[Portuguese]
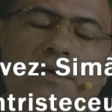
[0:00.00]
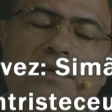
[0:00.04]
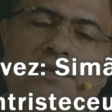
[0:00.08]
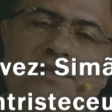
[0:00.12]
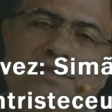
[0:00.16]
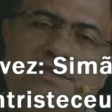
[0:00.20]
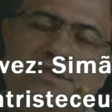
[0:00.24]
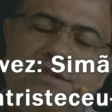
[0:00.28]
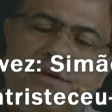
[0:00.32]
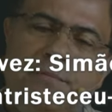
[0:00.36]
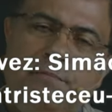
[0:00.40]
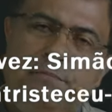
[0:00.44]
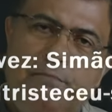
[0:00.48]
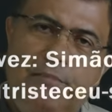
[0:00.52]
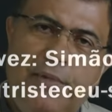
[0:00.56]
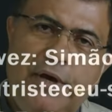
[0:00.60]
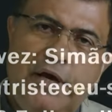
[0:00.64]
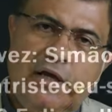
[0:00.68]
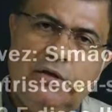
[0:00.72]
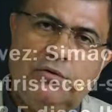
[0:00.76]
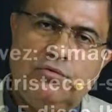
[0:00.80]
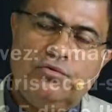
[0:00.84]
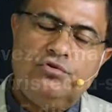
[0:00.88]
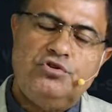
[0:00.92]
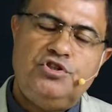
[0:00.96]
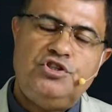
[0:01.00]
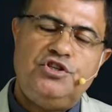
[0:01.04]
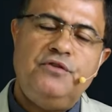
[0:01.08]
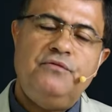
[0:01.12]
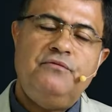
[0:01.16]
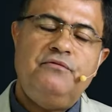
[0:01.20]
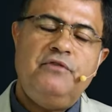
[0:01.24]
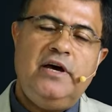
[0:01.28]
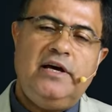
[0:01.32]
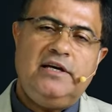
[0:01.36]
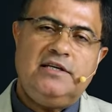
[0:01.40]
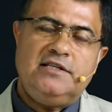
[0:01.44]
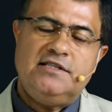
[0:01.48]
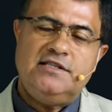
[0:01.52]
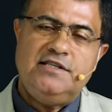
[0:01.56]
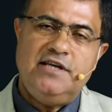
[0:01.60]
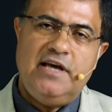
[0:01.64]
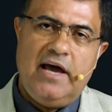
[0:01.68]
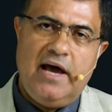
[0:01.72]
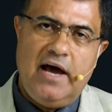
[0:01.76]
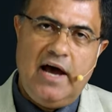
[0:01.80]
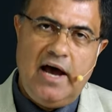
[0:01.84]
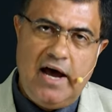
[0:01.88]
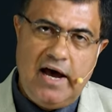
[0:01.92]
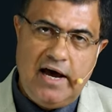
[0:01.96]
Se Pedro tivesse
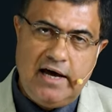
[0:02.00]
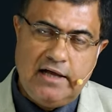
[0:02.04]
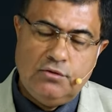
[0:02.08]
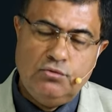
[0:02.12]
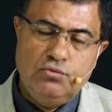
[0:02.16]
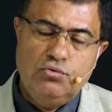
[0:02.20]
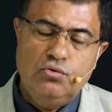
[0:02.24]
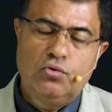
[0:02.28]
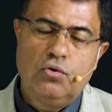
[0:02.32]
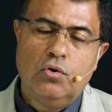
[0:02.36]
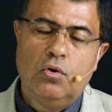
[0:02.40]
errado,